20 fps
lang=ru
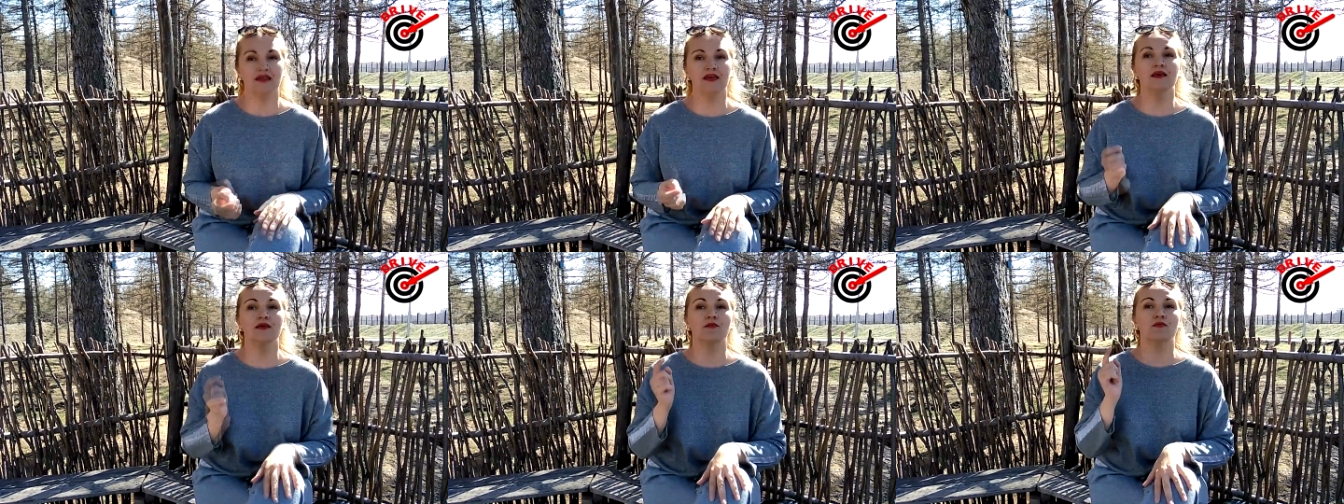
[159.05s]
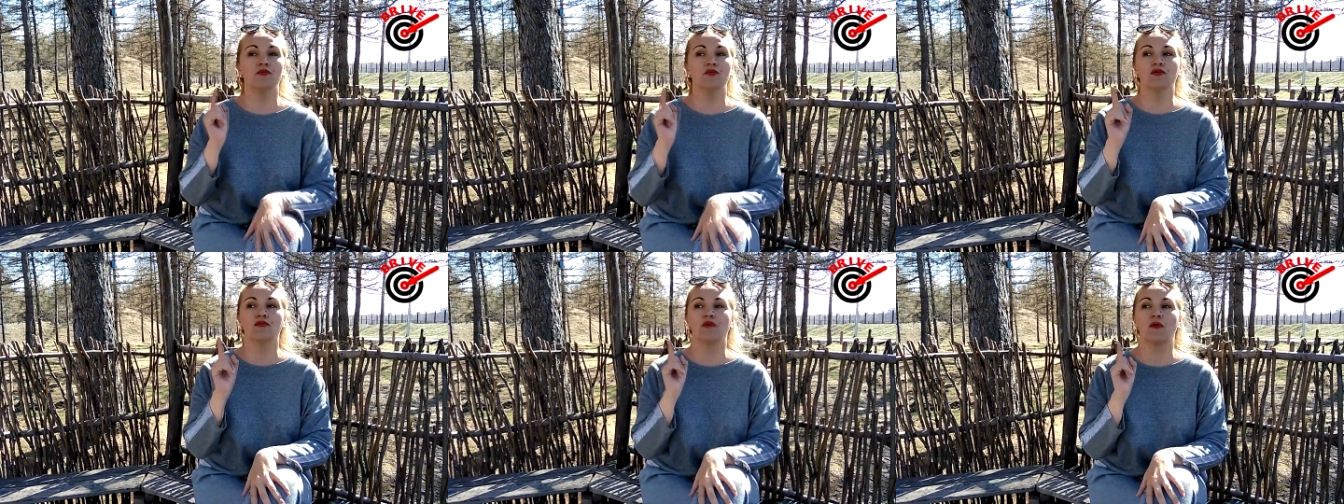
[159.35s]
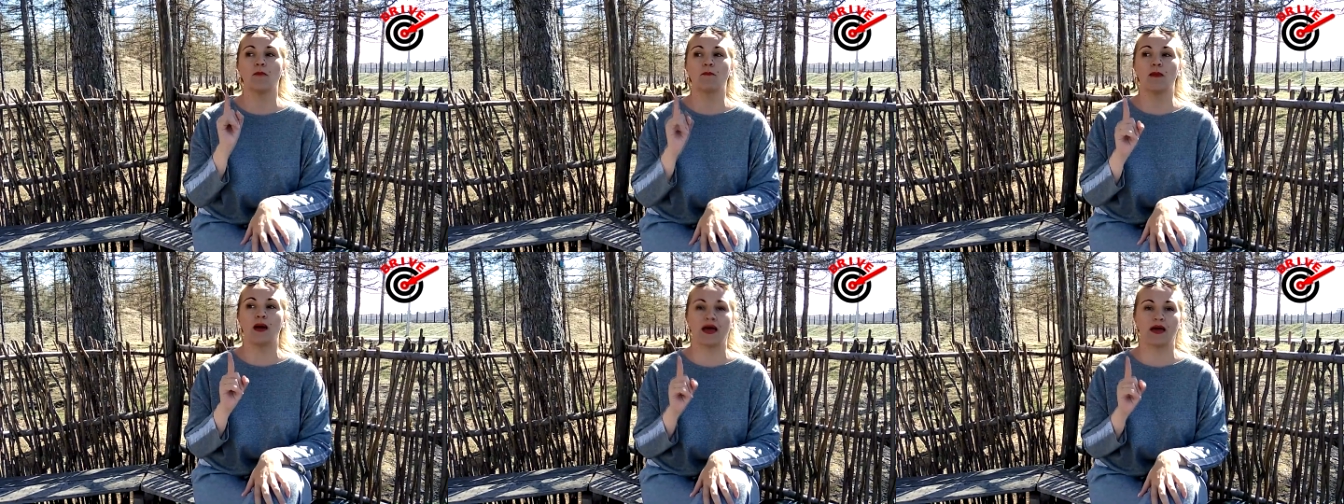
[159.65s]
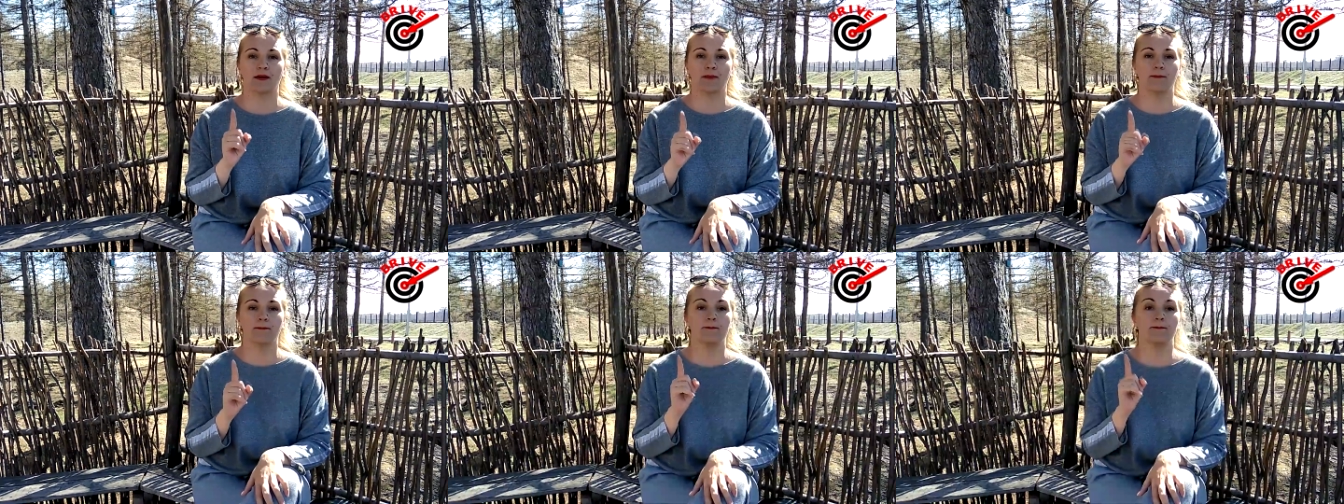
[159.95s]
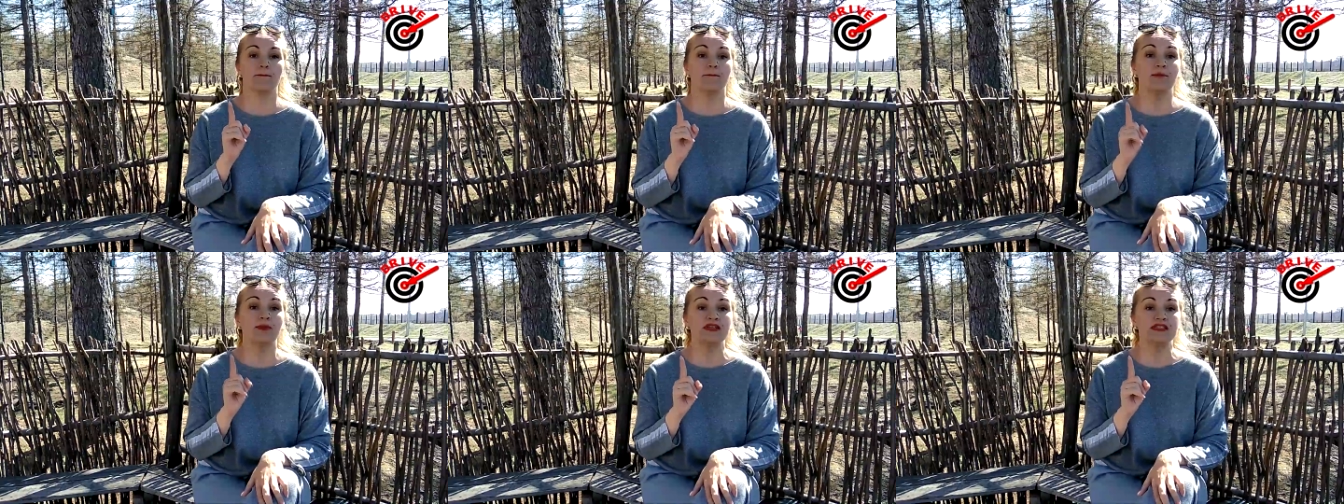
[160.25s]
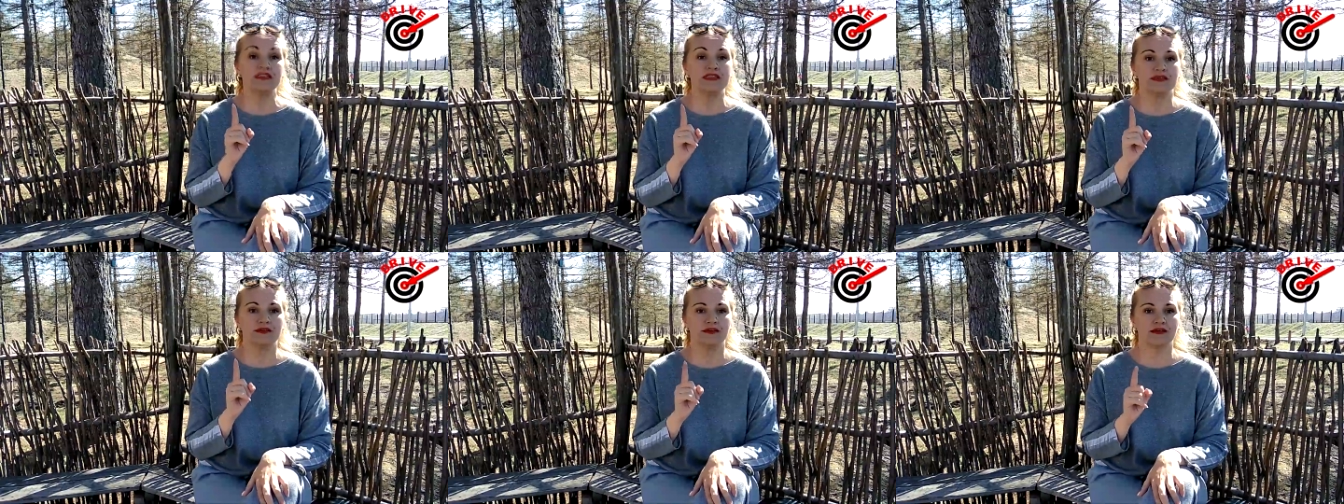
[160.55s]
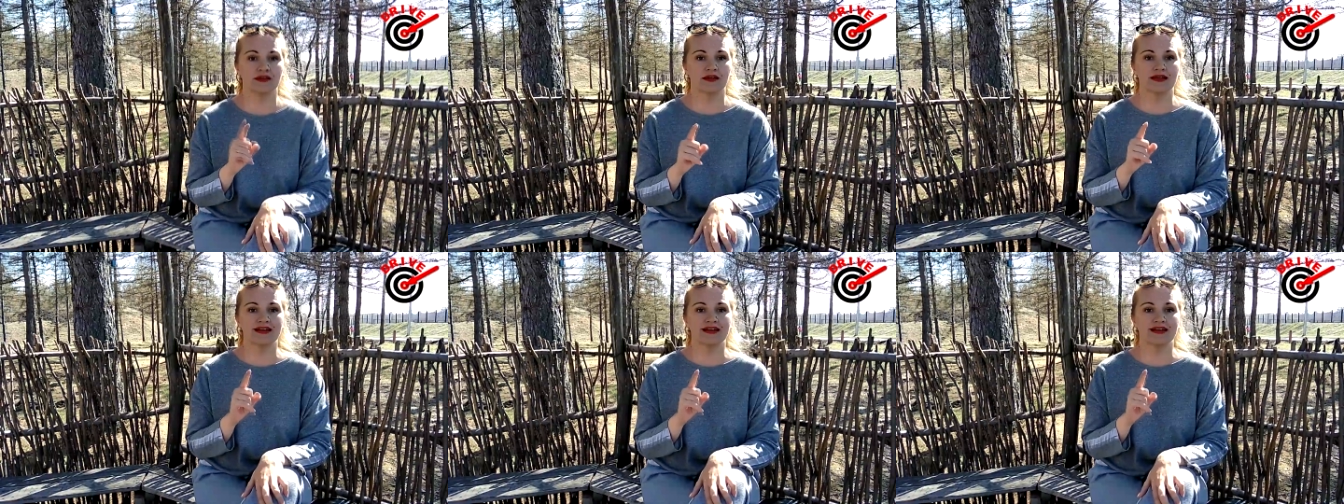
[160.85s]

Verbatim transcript: И буква «Б» – быть.